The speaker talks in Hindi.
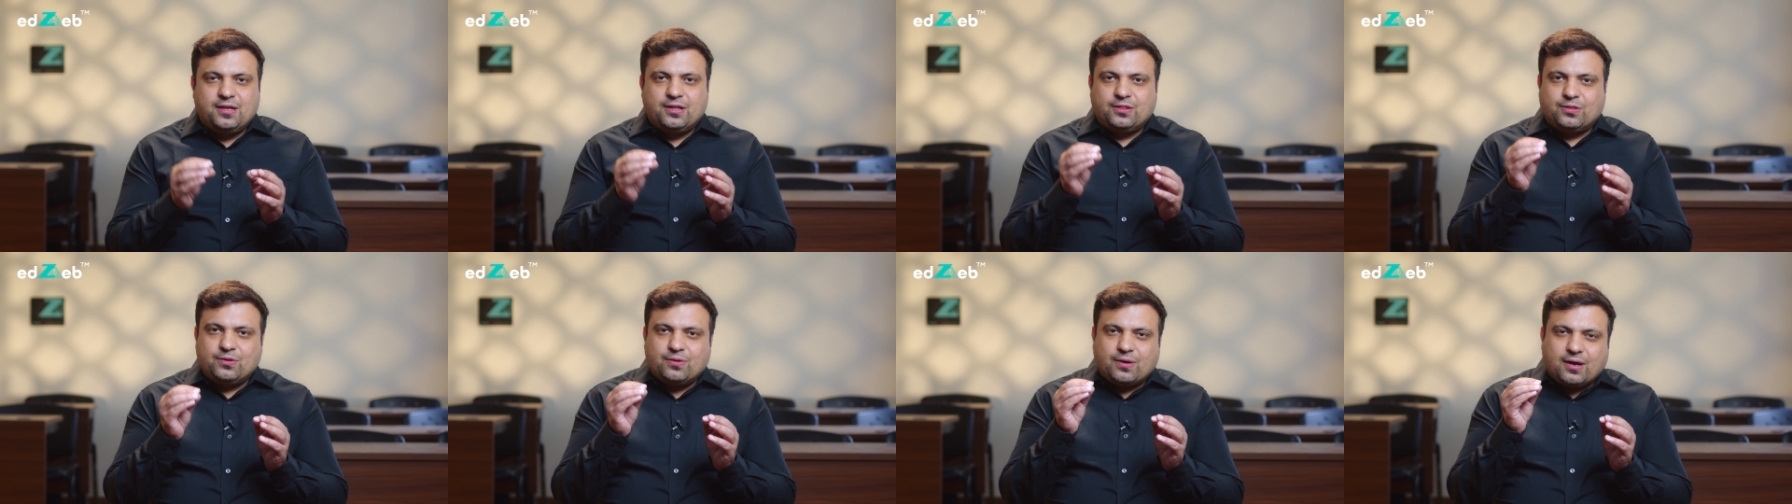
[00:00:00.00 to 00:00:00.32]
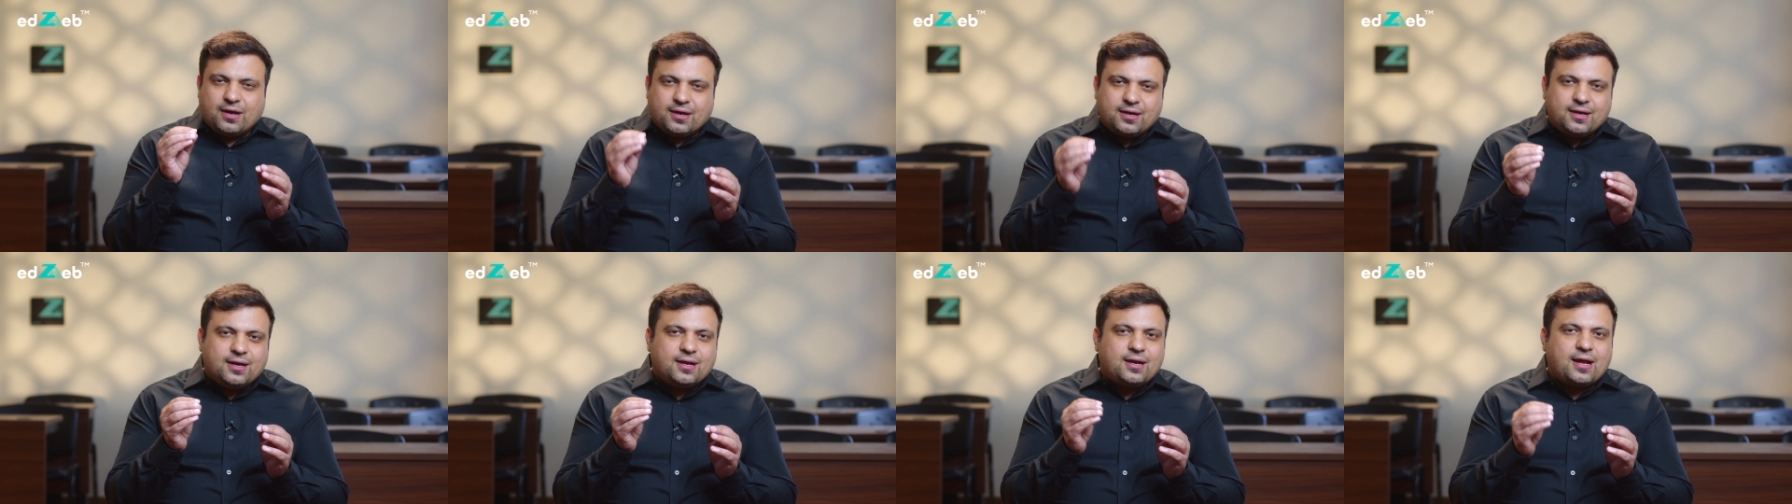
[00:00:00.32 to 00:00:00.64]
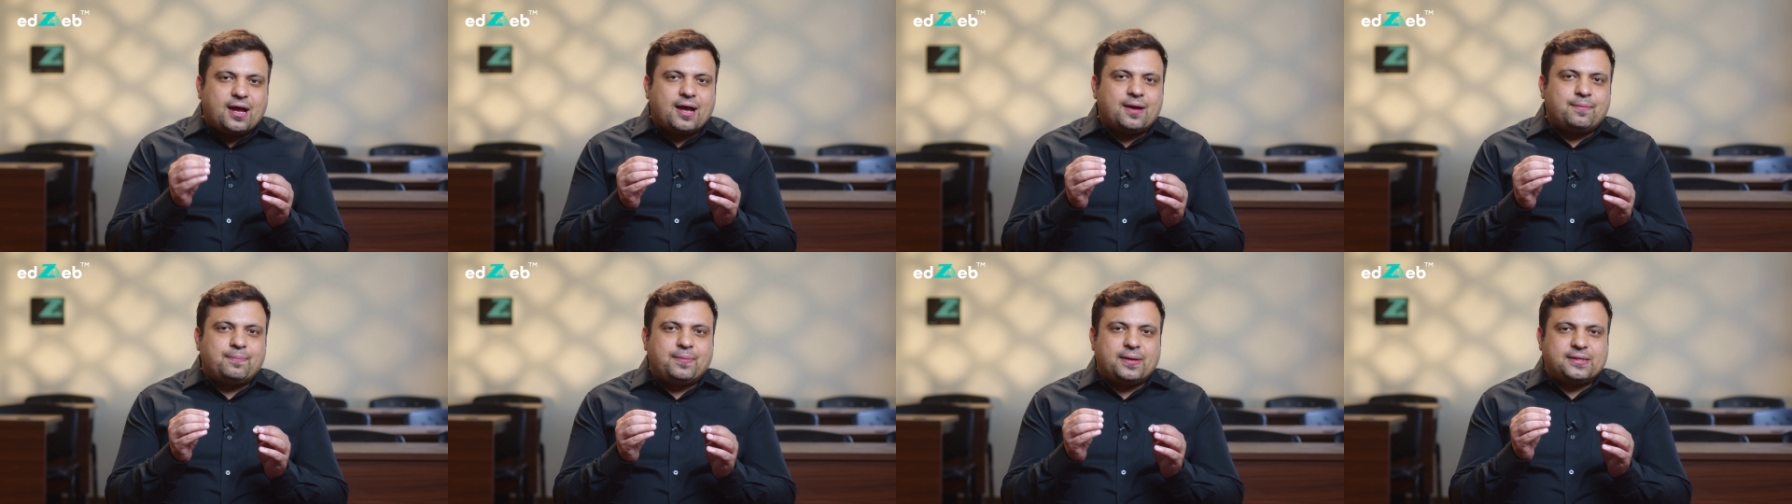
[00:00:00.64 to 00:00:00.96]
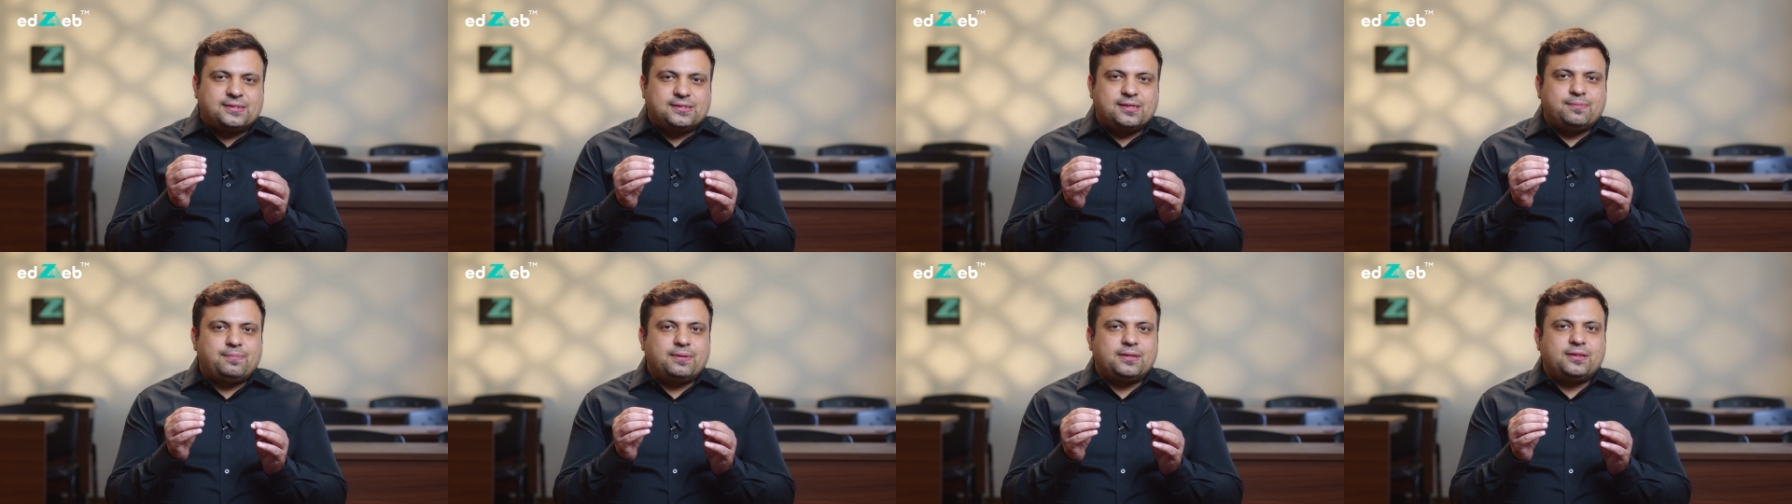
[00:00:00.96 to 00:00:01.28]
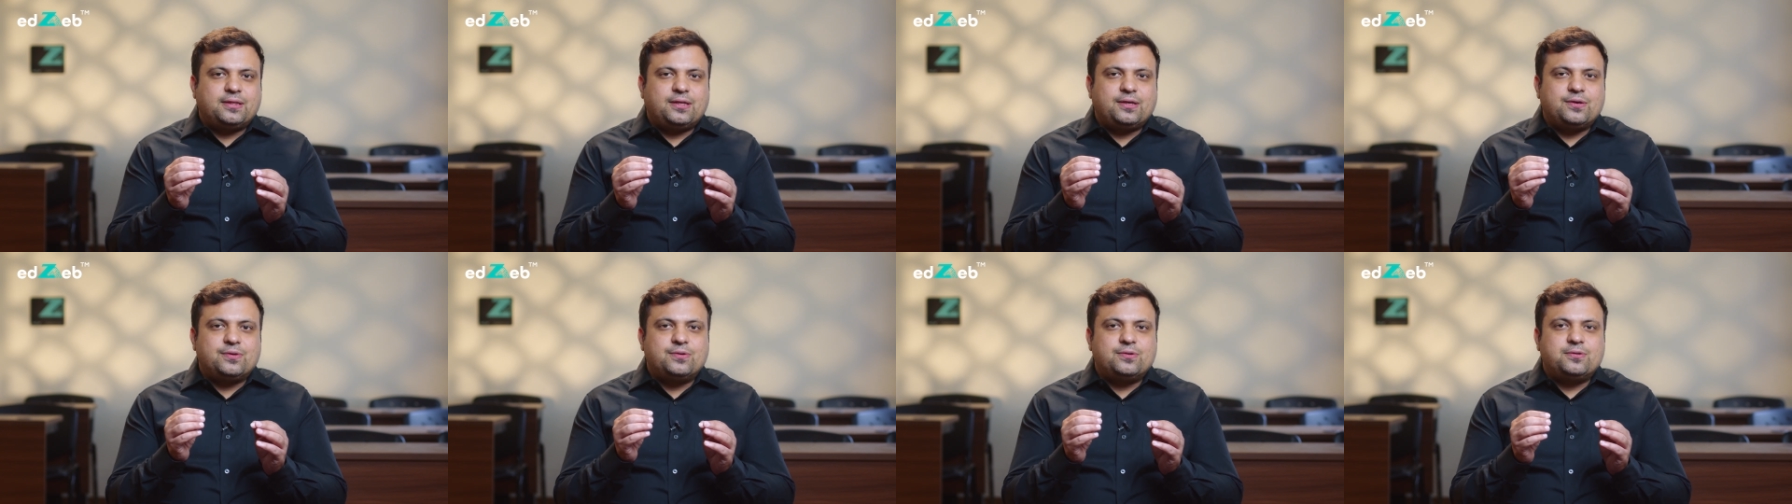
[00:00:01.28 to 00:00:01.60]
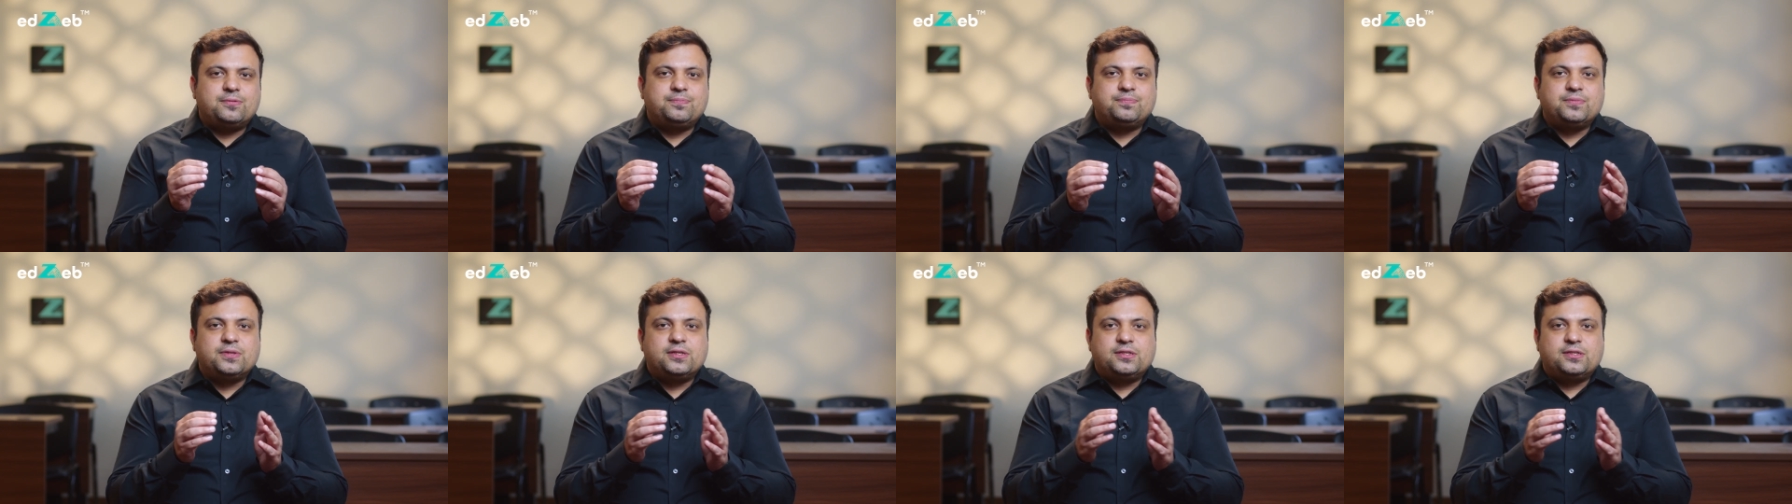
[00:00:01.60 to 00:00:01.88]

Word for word: तो अगर आप ऐसे बंदे हो